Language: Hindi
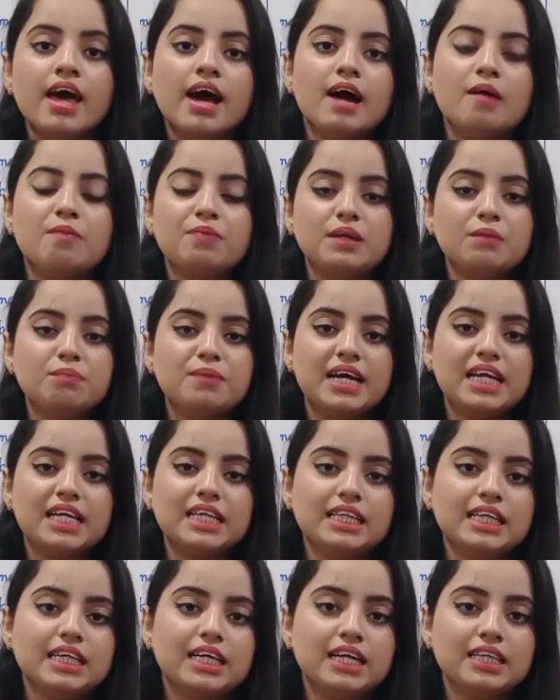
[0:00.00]
हमने
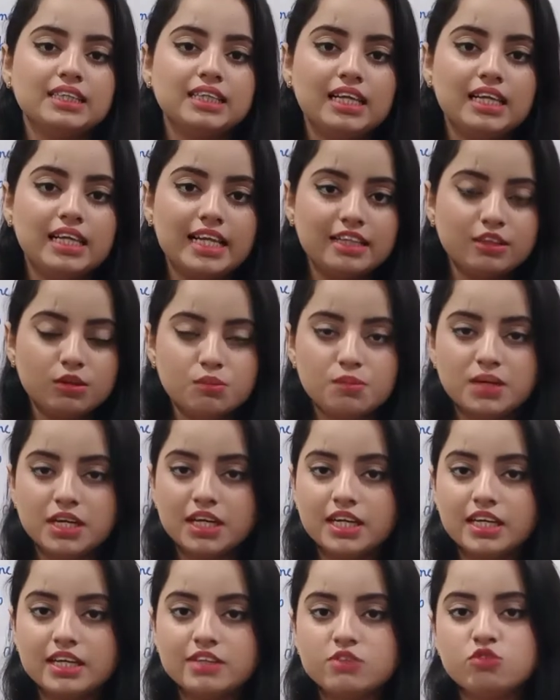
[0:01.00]
पहले देखा था लेंथ
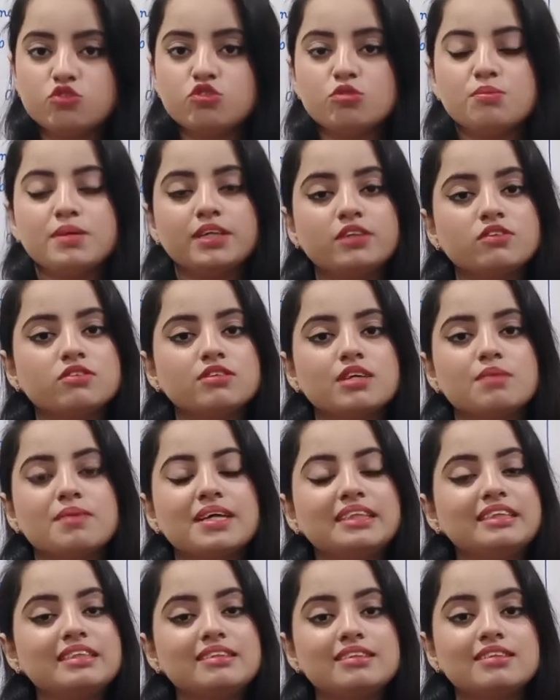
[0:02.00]
मयरिंग इंस्ट्रूमेंट उसके
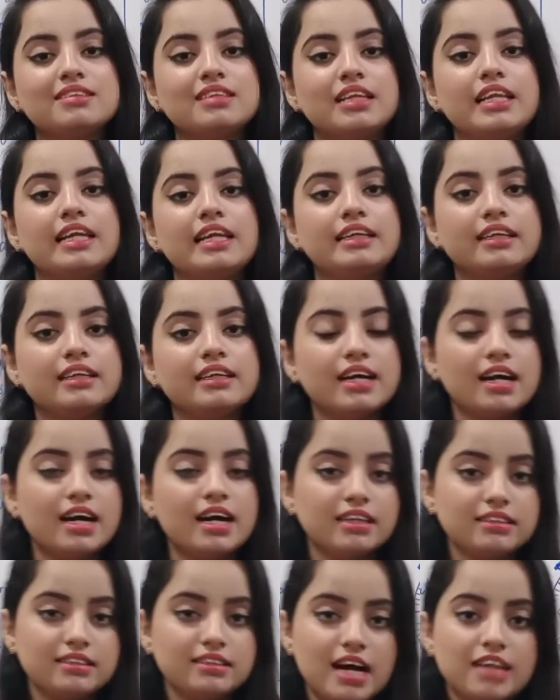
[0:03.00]
बाद किसी सिलेंडर का
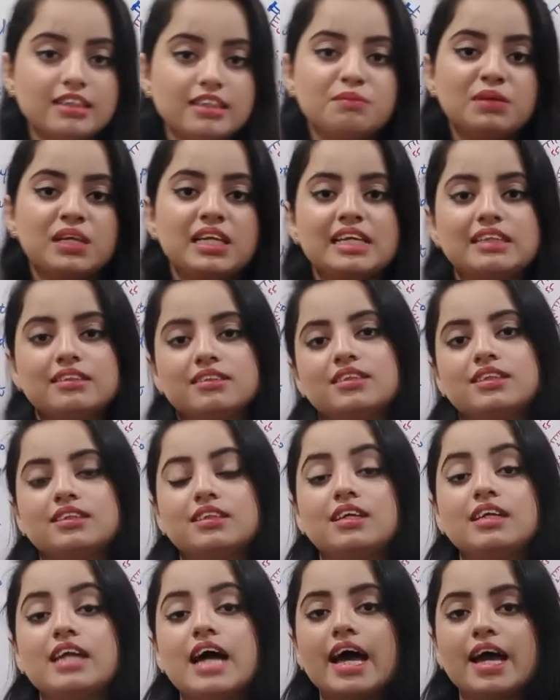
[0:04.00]
अगर साथ हमने लेंथ के
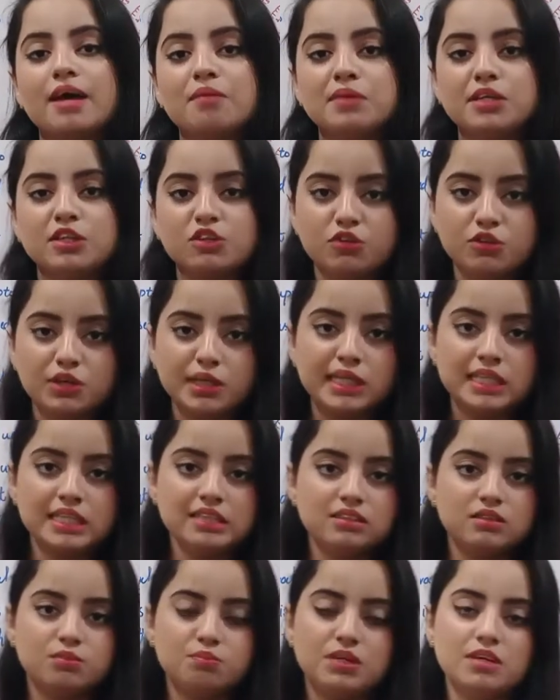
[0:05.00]
साथ साथ डायामीटर और
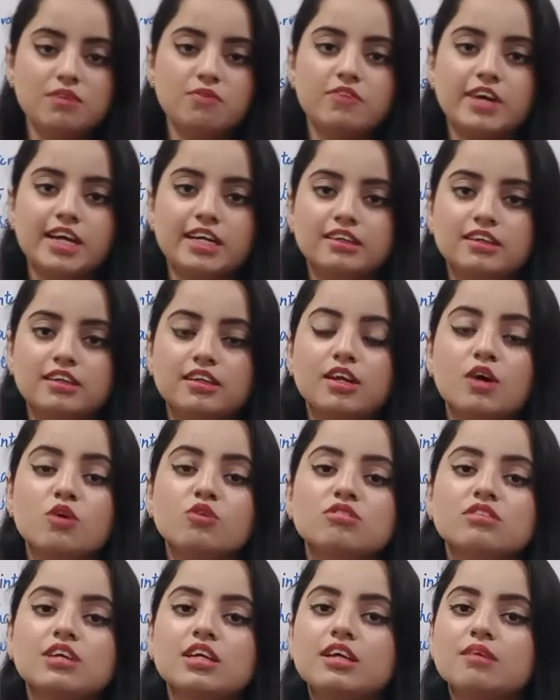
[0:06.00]
रेडियस भी फाइंड करना
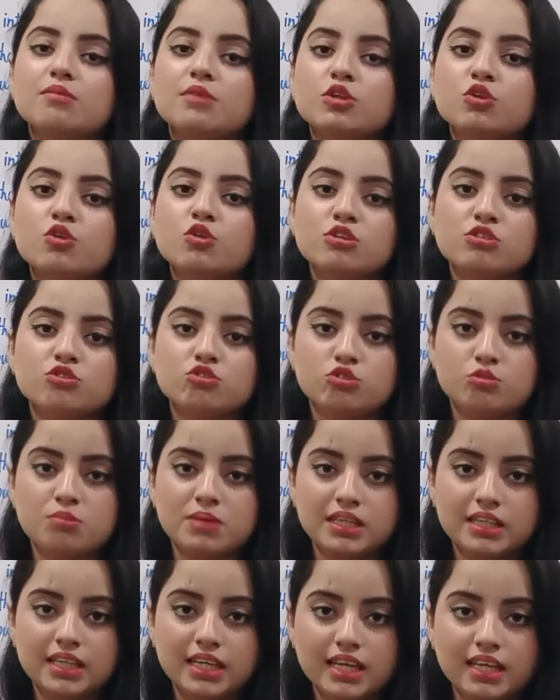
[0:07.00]
हो उसके लिए हमने दो
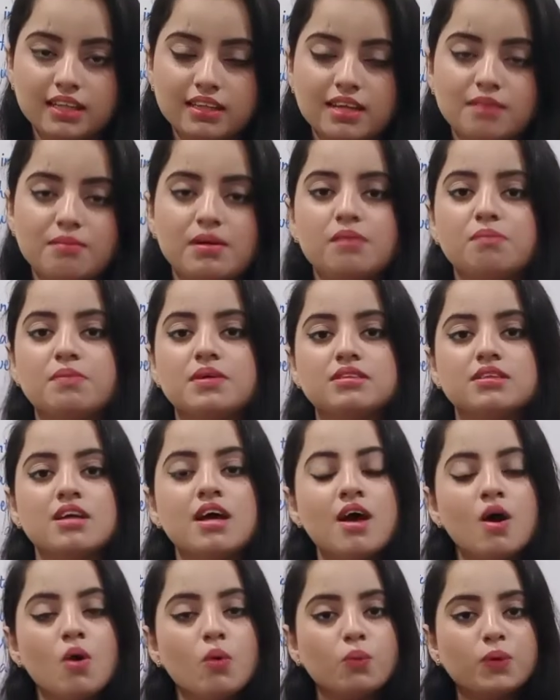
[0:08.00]
इंस्ट्रूमेंट देखे थे हमारे पास
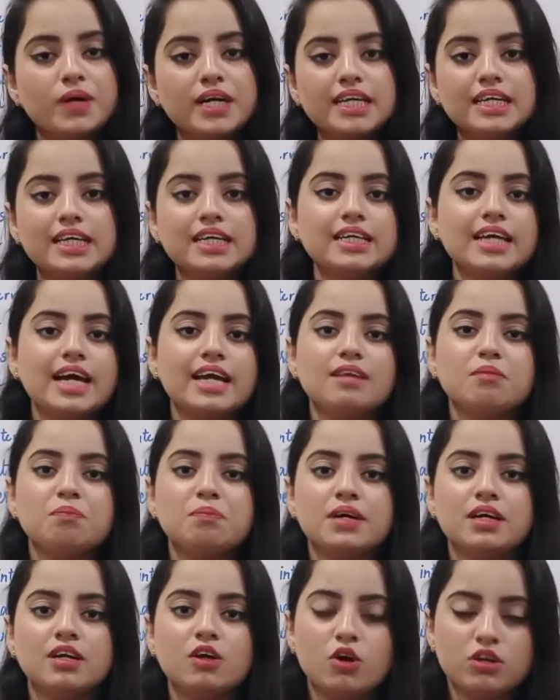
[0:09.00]
वन ईयर
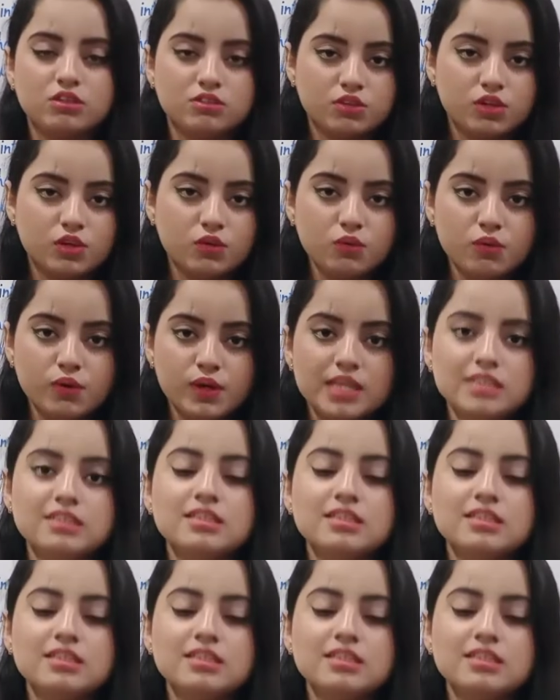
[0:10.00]
कैलिपर और स्क्रू